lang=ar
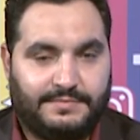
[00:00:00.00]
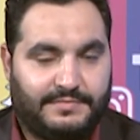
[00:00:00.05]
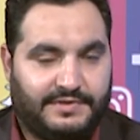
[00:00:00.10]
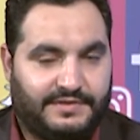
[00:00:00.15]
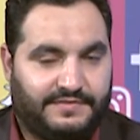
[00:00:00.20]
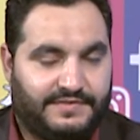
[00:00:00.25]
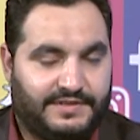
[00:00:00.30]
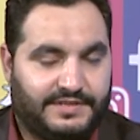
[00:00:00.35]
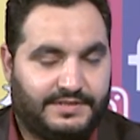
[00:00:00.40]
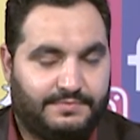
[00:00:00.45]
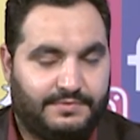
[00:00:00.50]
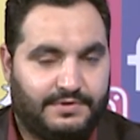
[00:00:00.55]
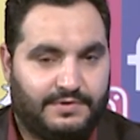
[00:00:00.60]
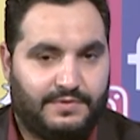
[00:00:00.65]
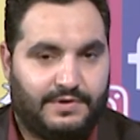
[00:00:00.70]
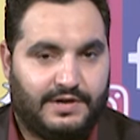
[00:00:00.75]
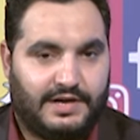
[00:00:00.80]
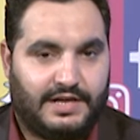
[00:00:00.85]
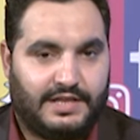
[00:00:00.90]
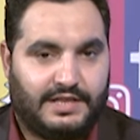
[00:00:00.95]
من فيسبوك
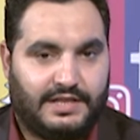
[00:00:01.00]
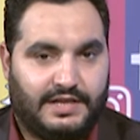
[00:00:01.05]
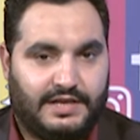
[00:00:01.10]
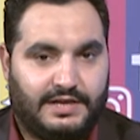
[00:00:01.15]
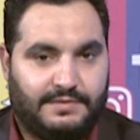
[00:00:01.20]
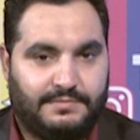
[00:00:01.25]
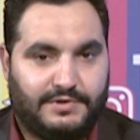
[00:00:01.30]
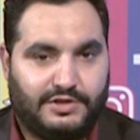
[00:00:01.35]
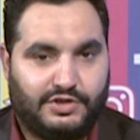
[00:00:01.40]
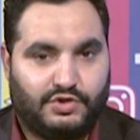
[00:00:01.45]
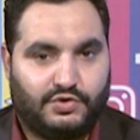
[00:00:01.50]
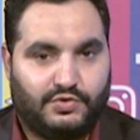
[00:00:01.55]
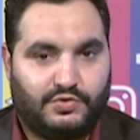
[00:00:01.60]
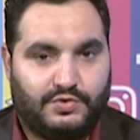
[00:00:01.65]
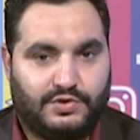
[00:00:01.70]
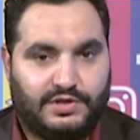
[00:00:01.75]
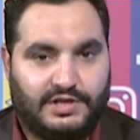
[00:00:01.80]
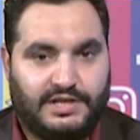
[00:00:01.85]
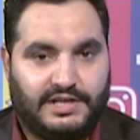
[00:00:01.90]
وهذا منشور